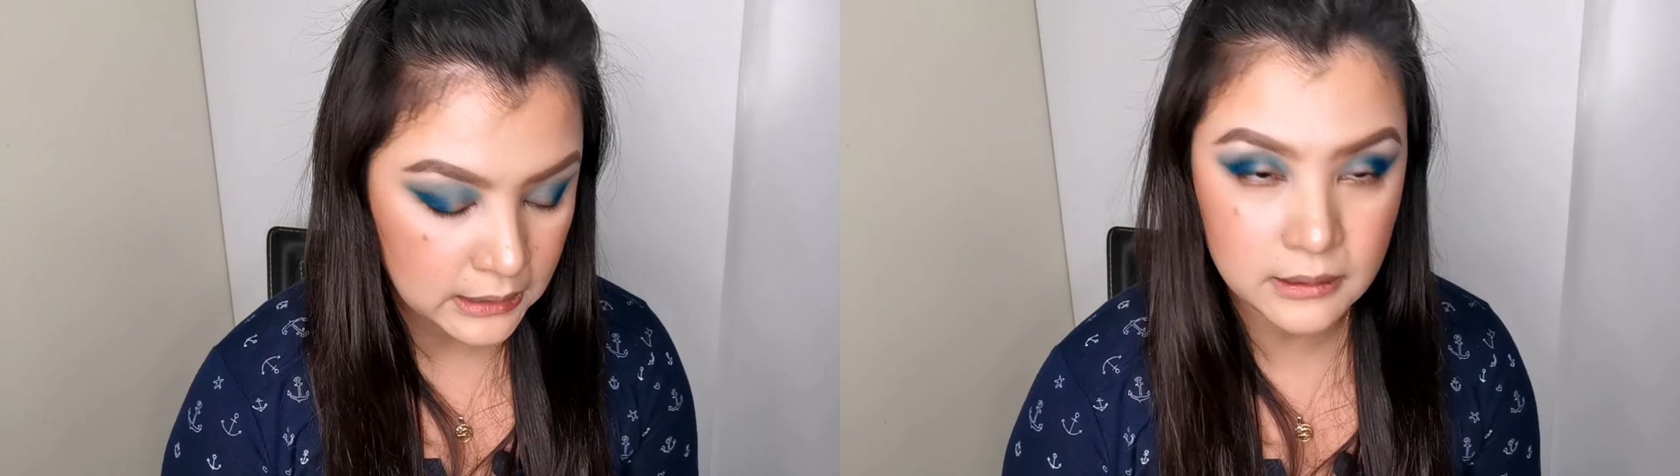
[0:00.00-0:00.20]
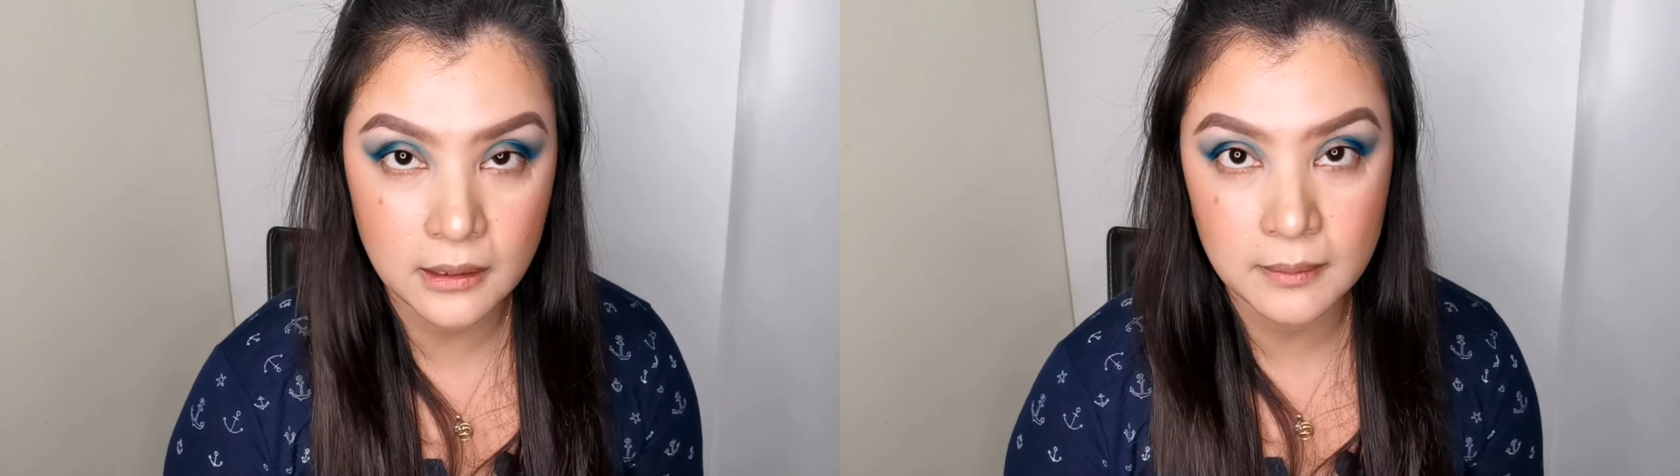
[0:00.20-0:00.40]

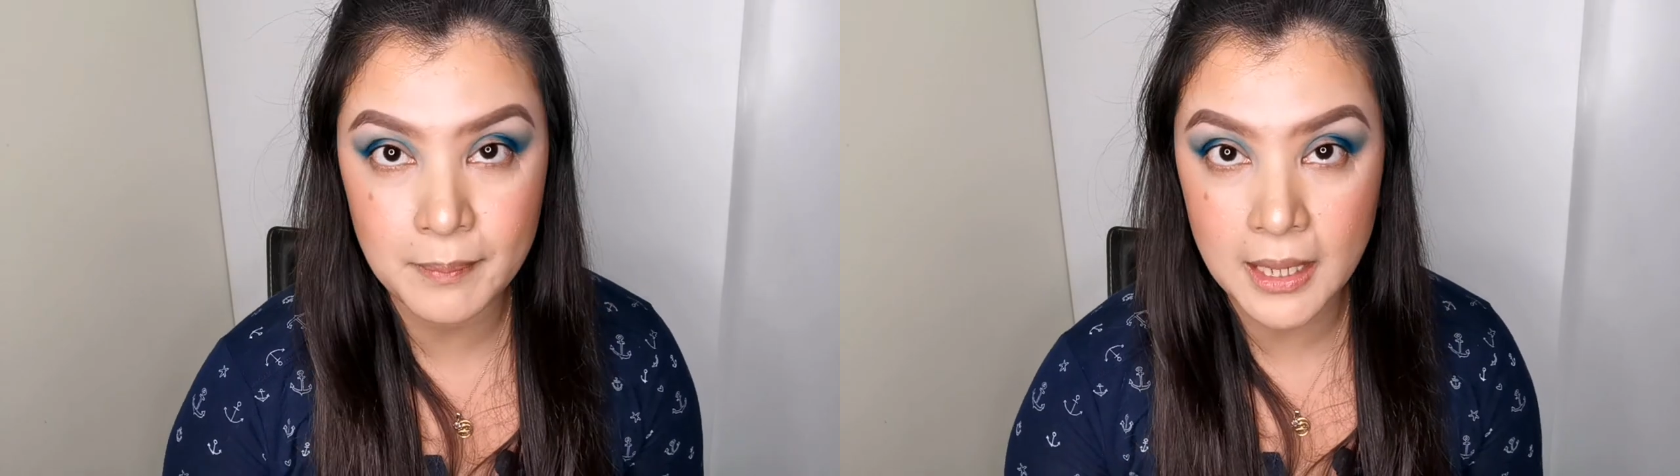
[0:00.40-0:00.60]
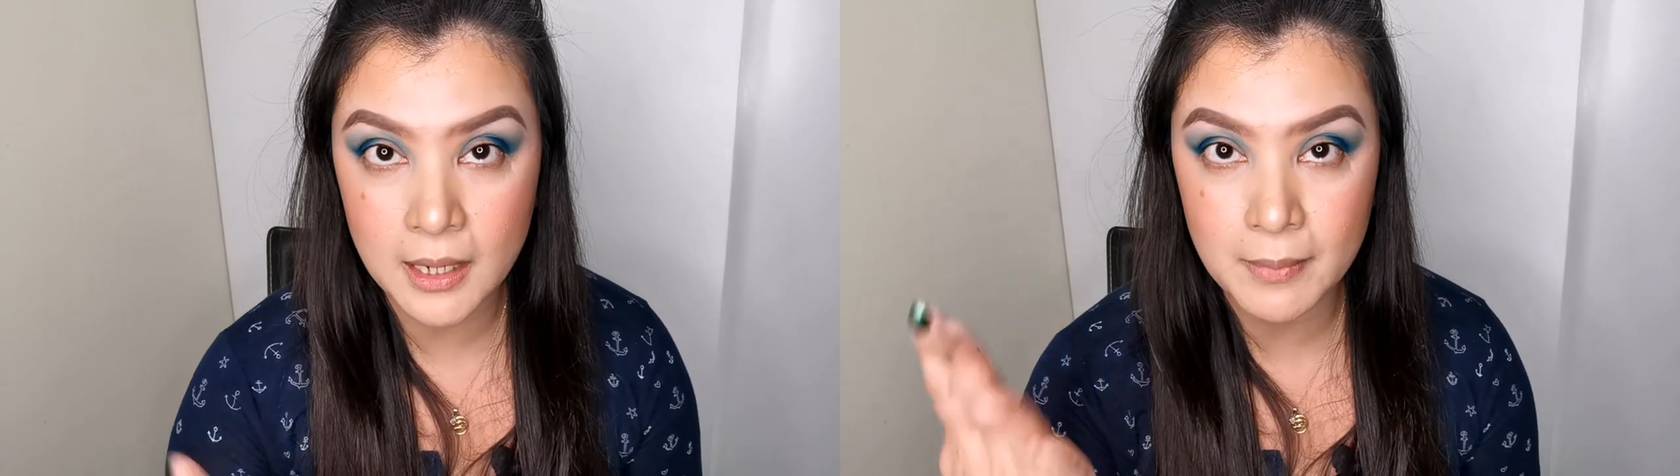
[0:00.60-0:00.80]
natin
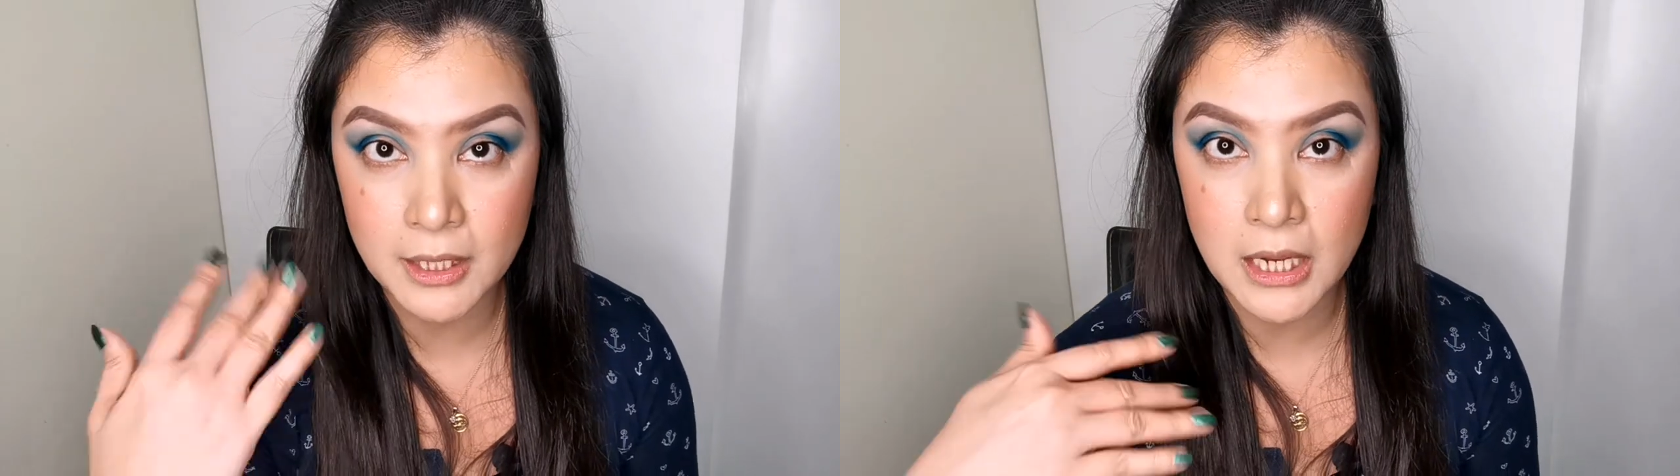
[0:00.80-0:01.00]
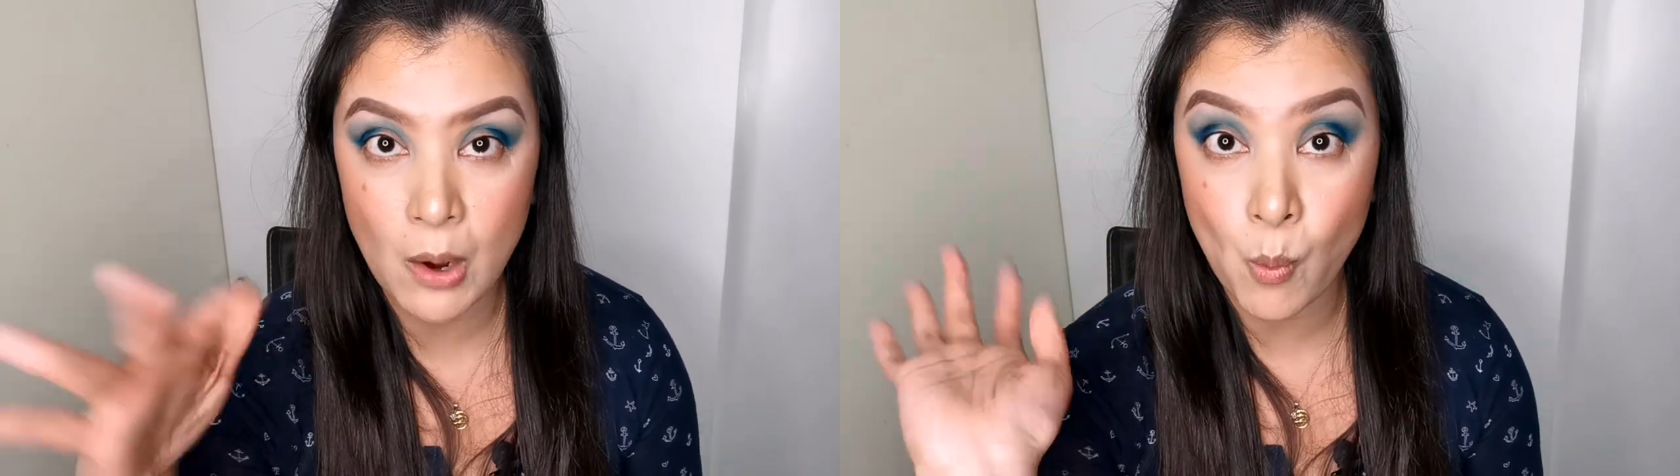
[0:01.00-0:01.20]
para
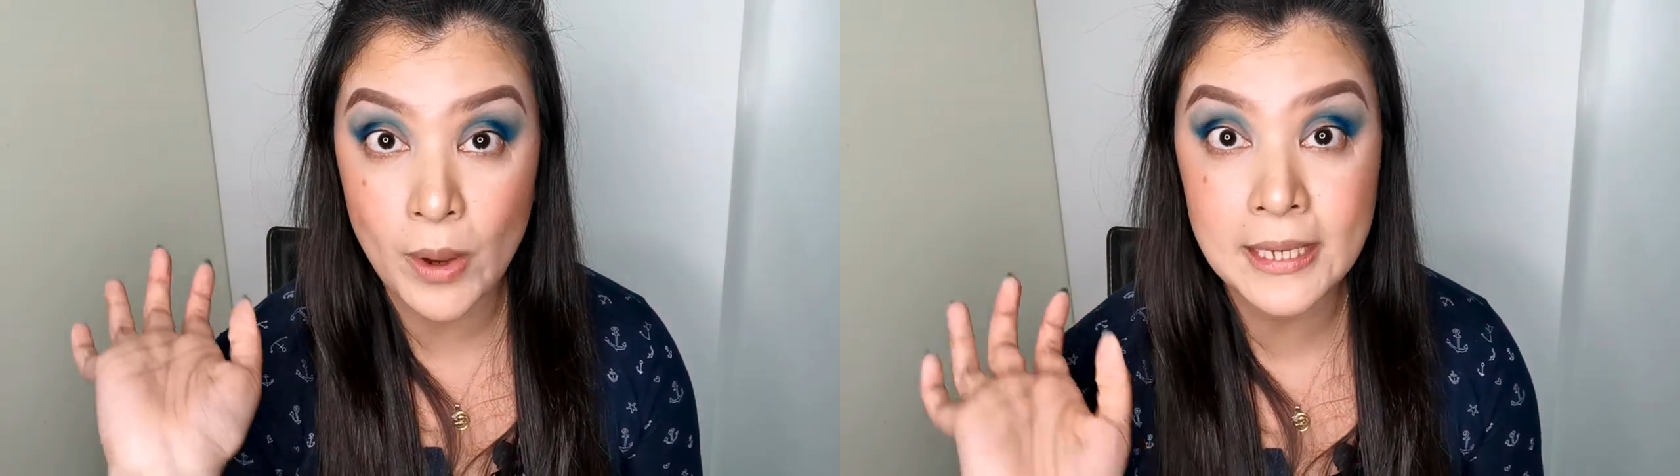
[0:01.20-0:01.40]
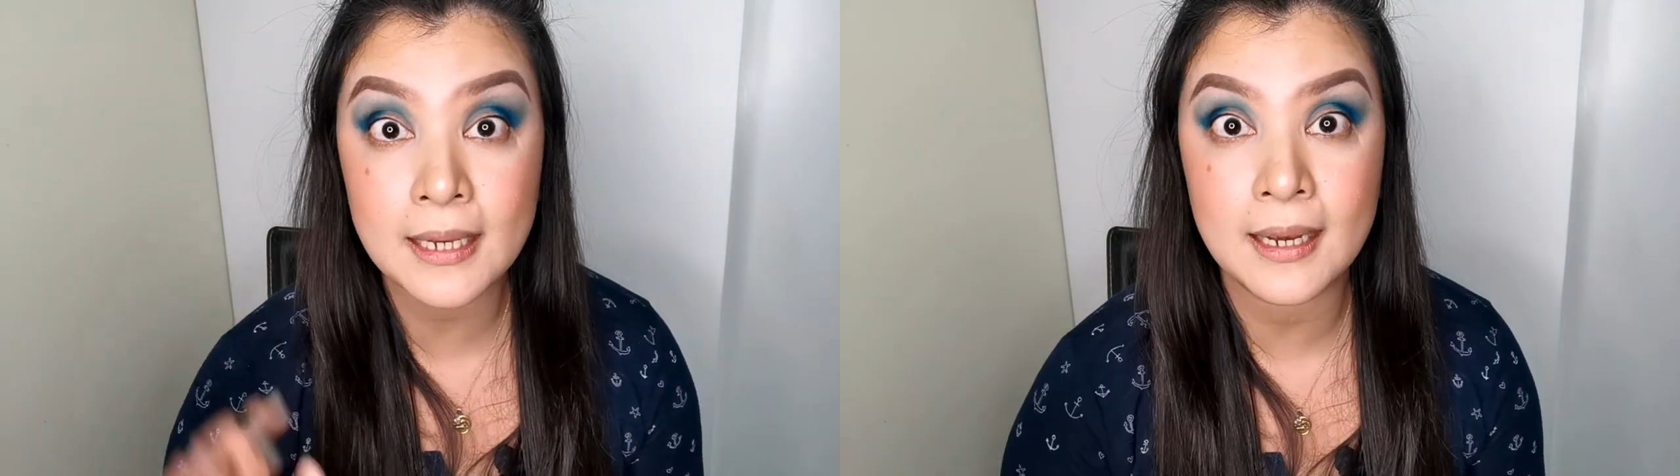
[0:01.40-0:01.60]
maging
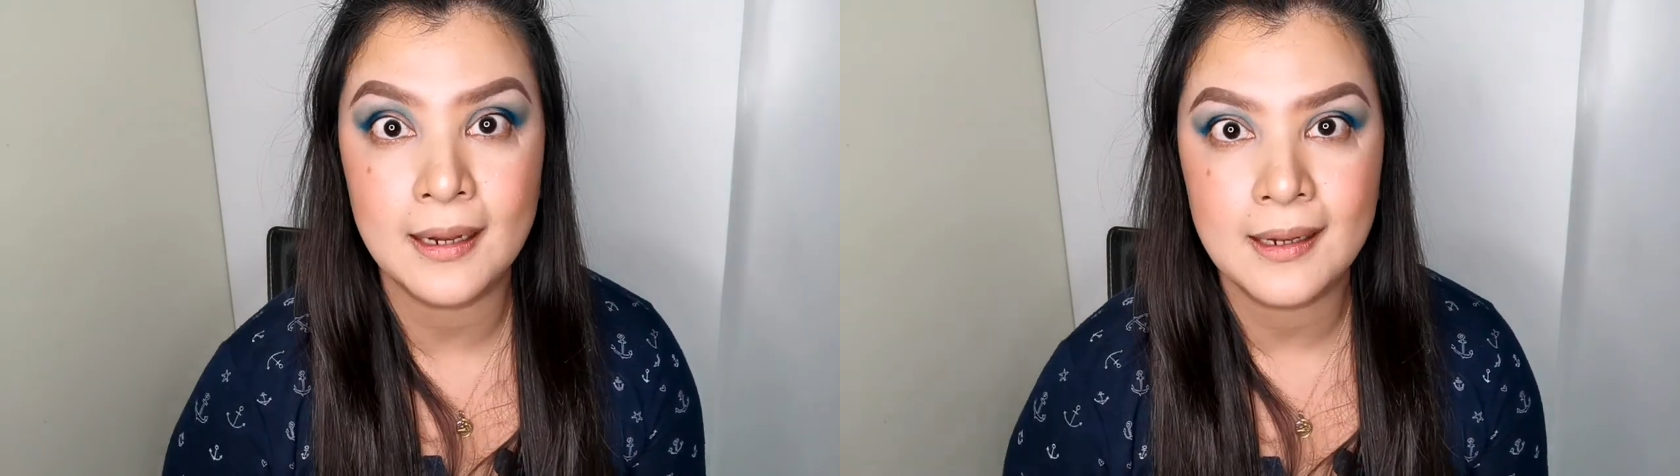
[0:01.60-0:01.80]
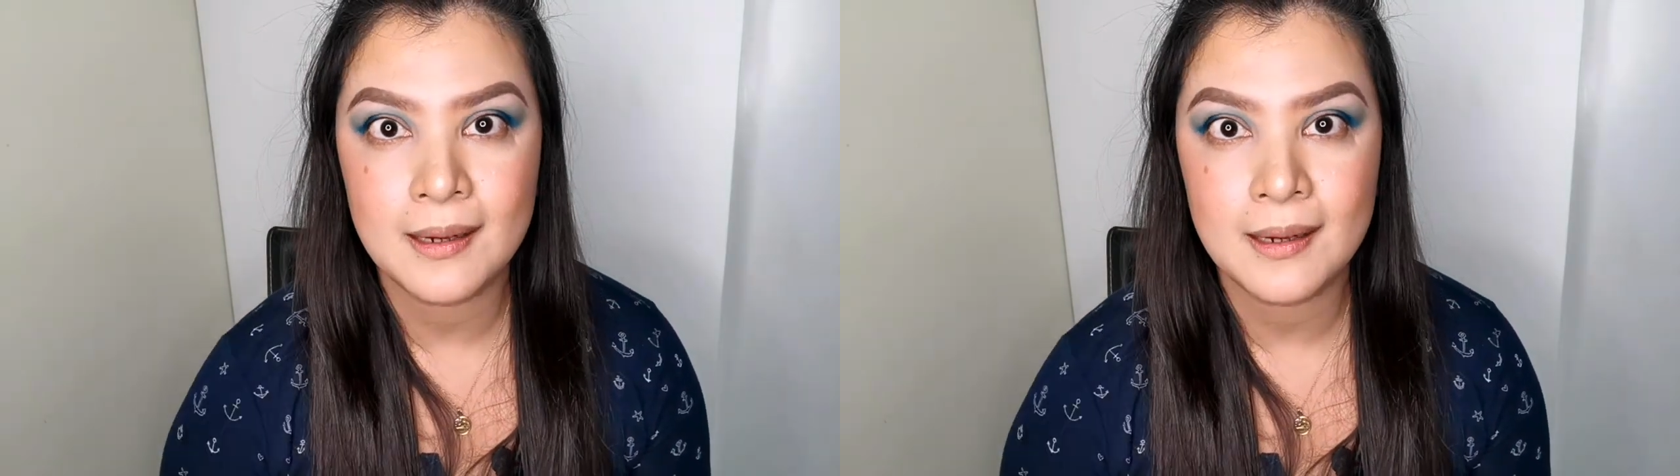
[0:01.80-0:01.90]
awake.